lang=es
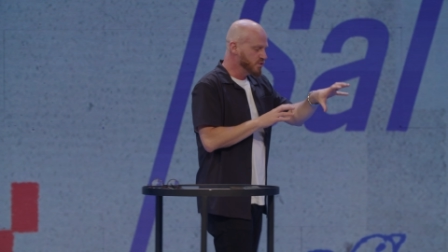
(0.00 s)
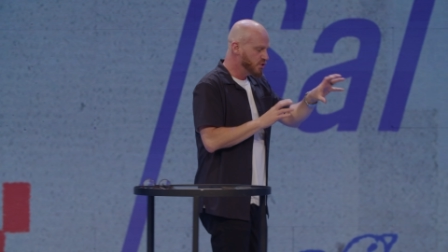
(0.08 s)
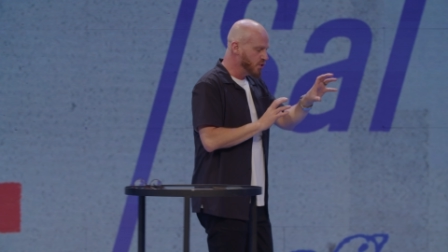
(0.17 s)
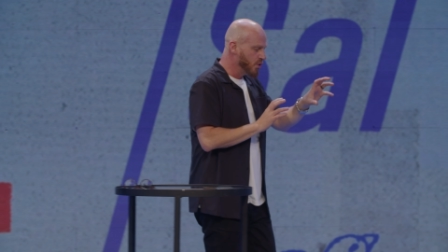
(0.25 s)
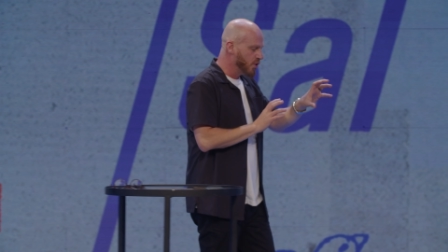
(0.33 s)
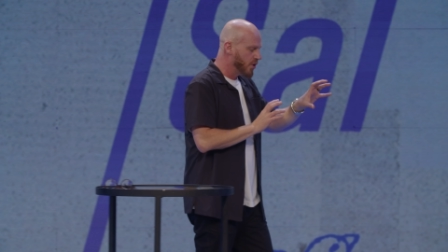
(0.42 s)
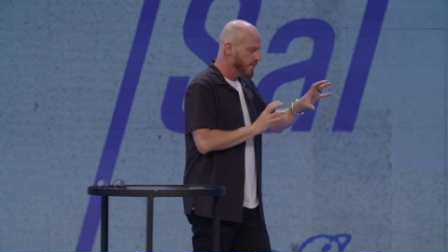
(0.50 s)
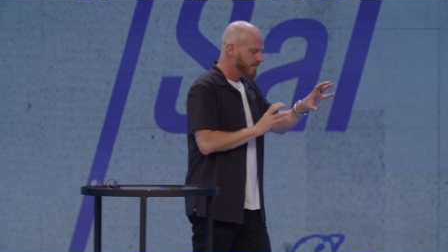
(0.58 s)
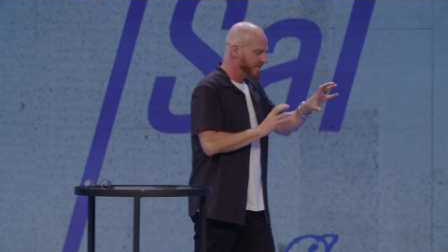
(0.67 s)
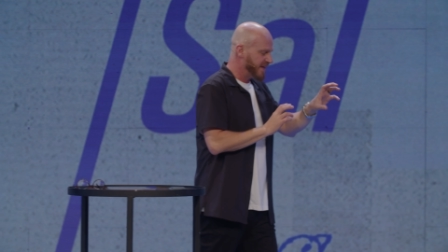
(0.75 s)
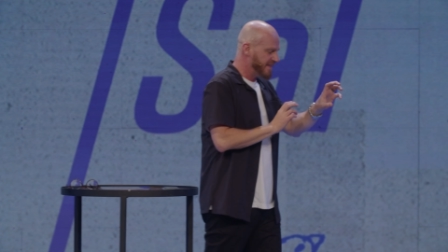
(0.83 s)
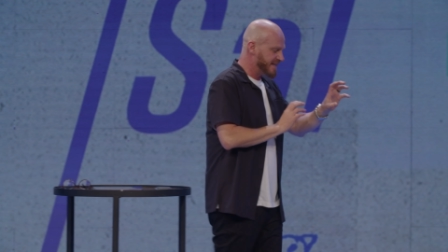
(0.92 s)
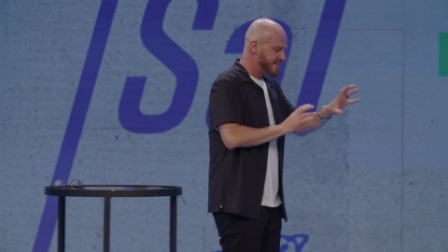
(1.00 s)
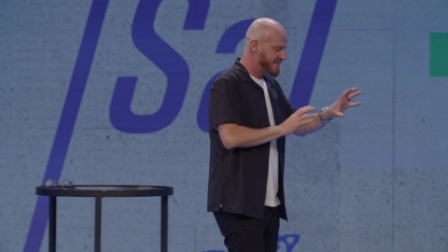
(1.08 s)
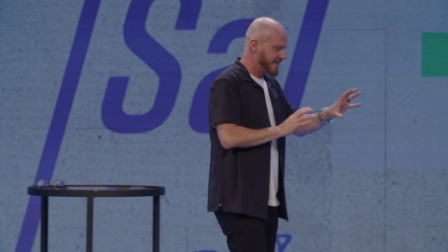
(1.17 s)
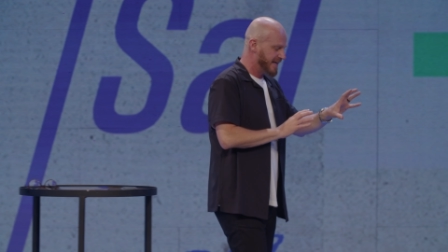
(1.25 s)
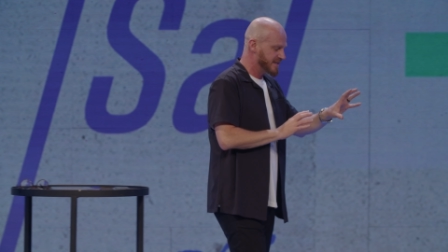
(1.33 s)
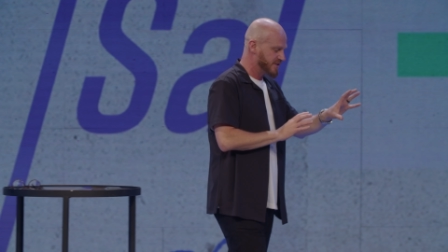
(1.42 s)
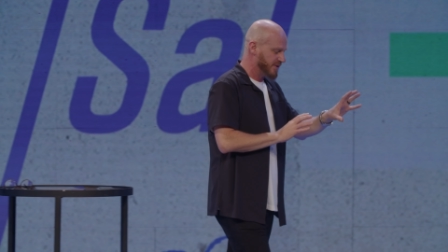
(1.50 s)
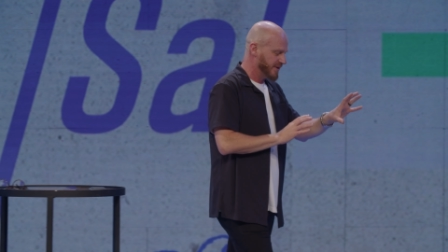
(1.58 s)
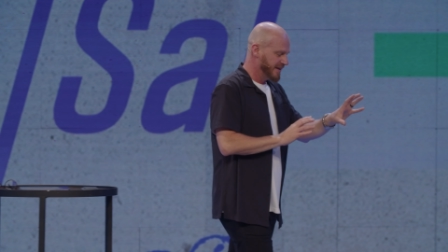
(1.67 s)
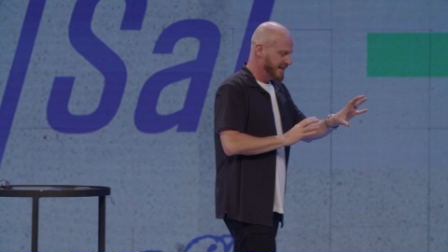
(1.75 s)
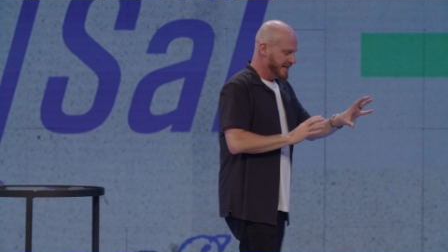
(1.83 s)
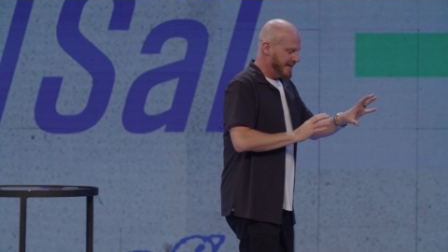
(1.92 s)
un yugo de descanso.
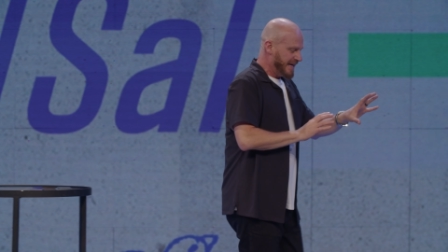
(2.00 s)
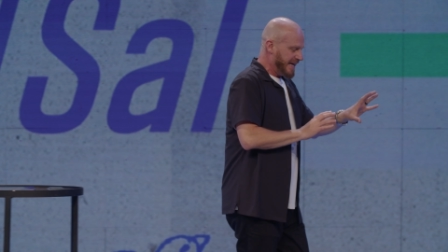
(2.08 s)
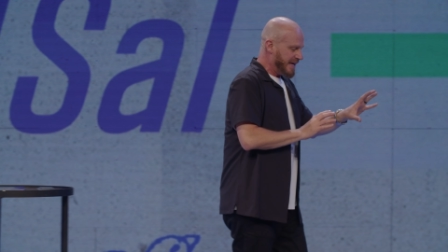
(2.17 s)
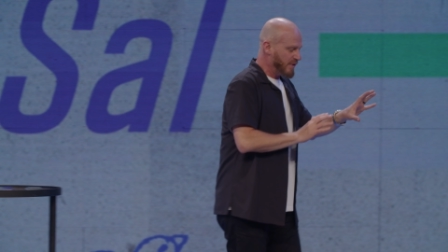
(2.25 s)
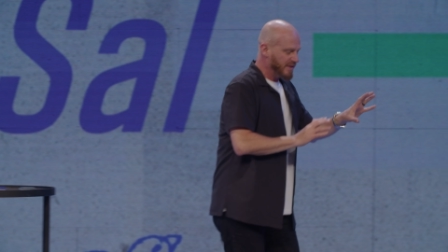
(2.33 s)
Y